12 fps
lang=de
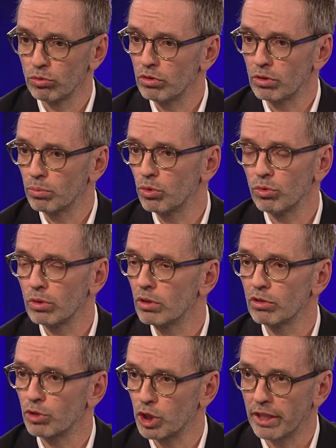und ich habe da
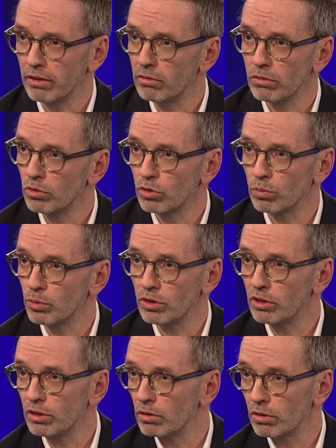durchaus Verständnis, dass man
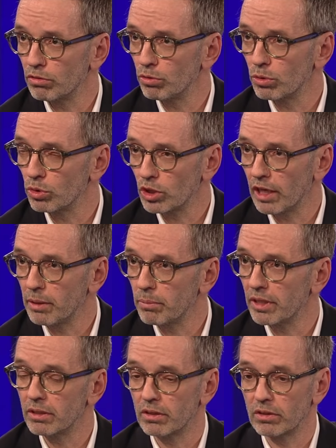sich äh, für das Klima
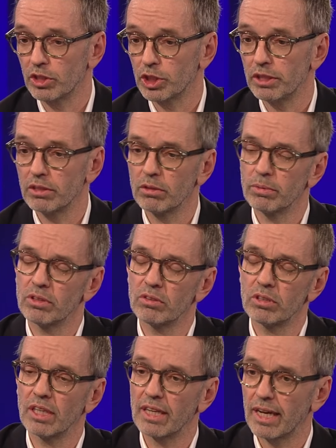hier engagiert, aber
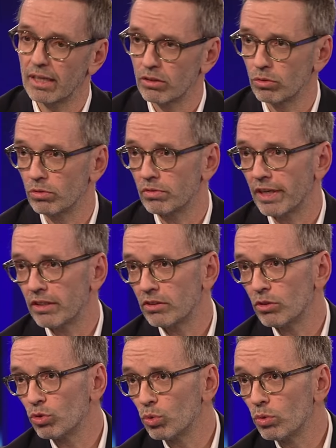das in einer Art und
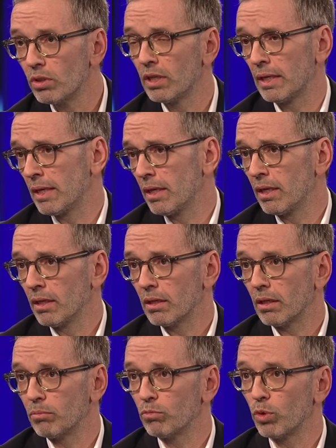Weise tun,
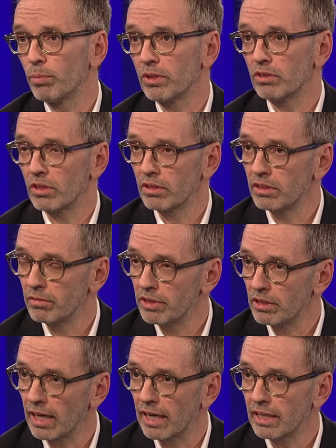ähm, wo man sagt, hier
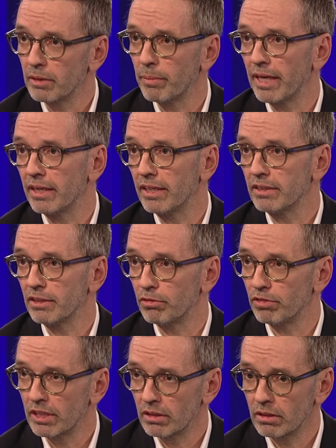wird die Allgemeinheit
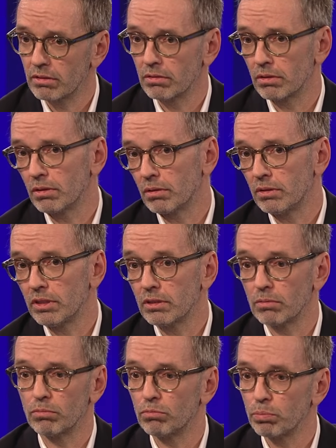gefährdet, äh,
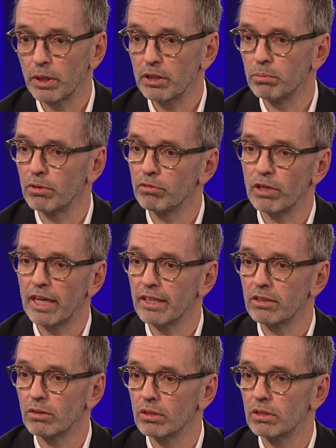hier bringt man
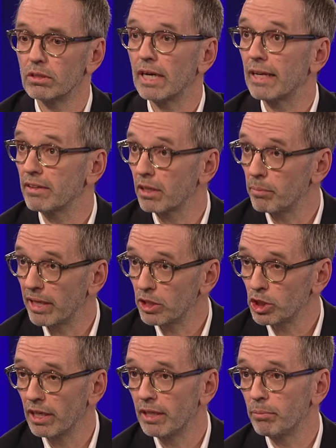vielleicht auch andere
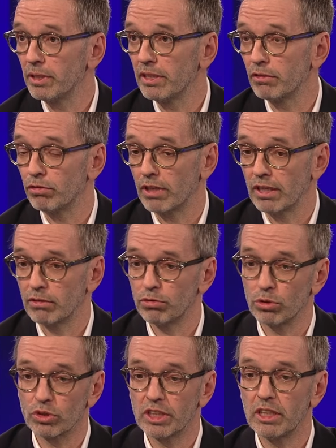Menschenleben in Gefahr.
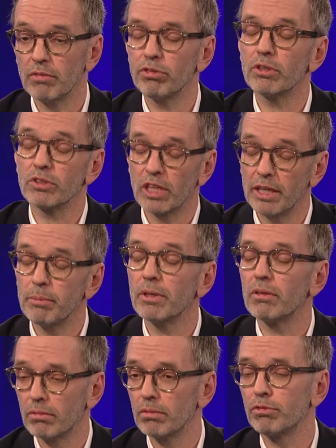Für, das, Ki für das, Klima,
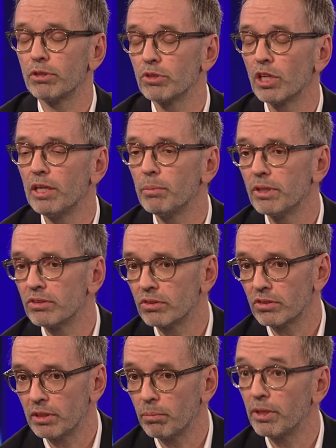für das Klima ist
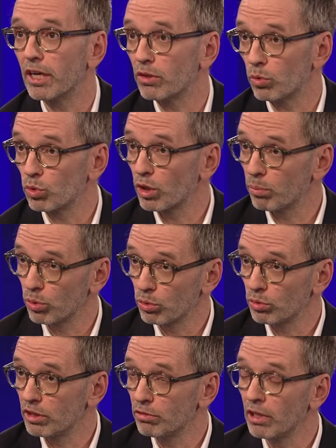das nebenher
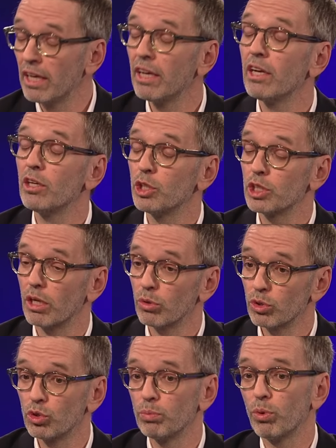kontraproduktiv,
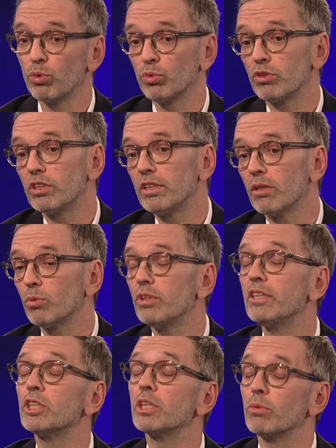Staus zu produzieren. Und
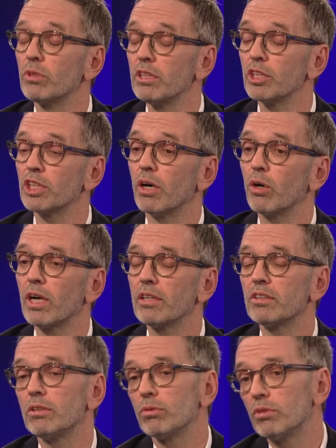hier, und hier schaukelt
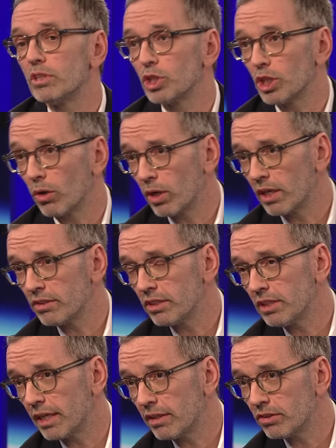sich und hier schaukelt
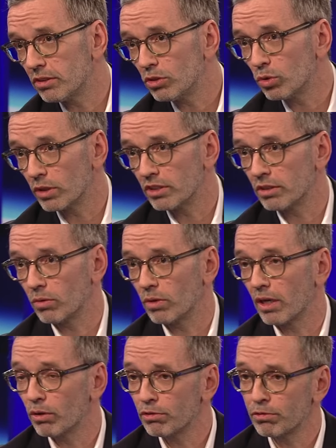sich eine Situation
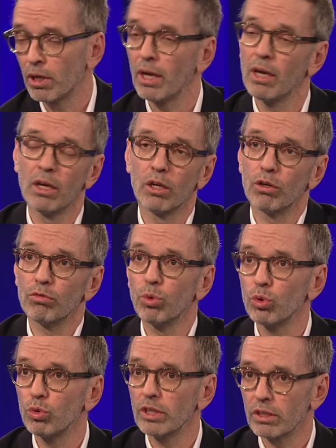auf,
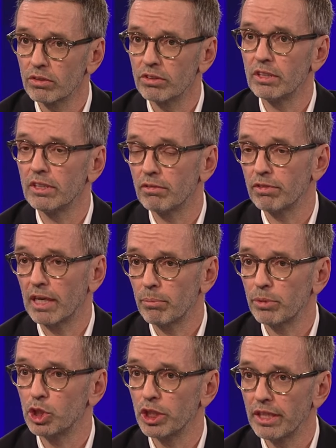wo durchaus die Gefahr
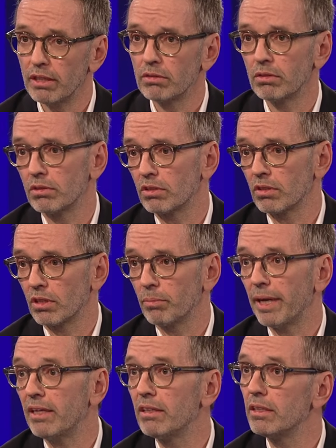besteht, dass dann am
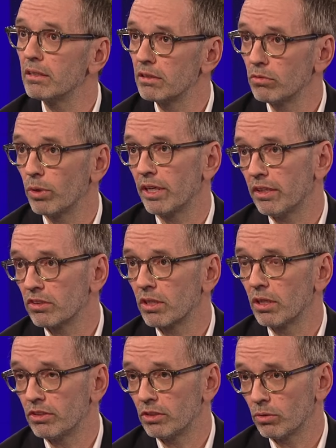Ende irgendwo ein
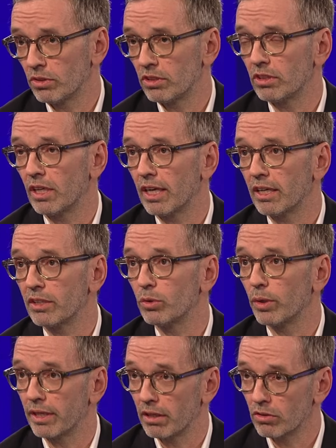
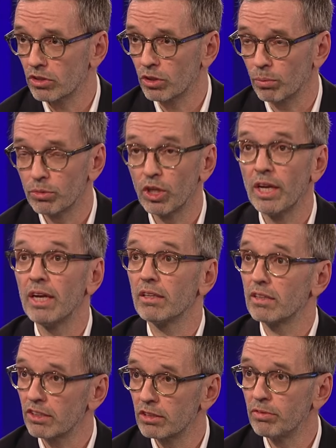Eskalationsszenario herauskommt.
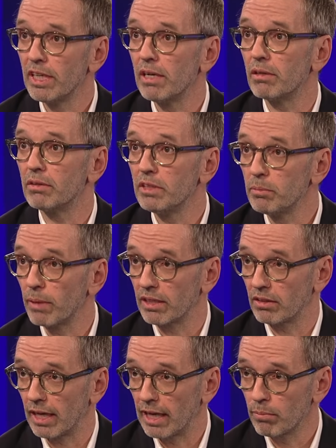Das will
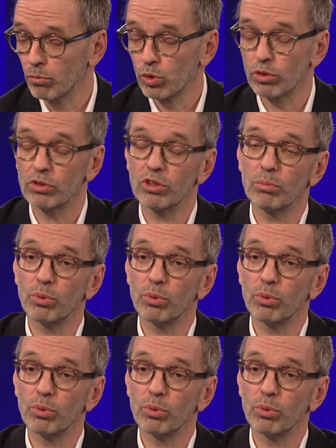niemand haben und also da die